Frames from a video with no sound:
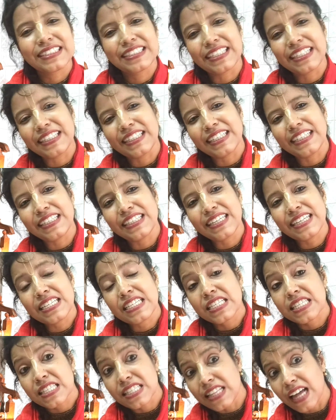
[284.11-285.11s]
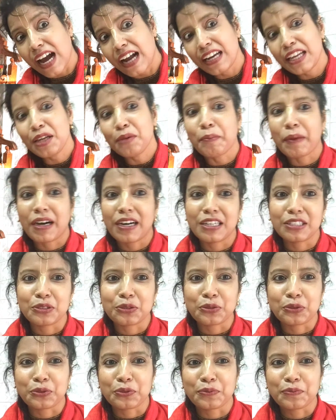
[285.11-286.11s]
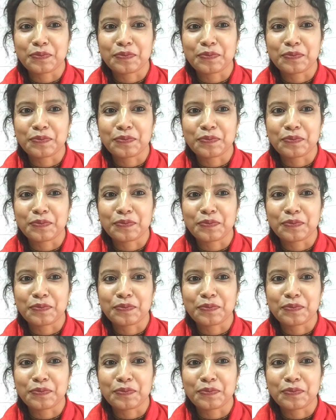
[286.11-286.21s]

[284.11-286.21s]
সেদিন স্নানের মাহাত্ম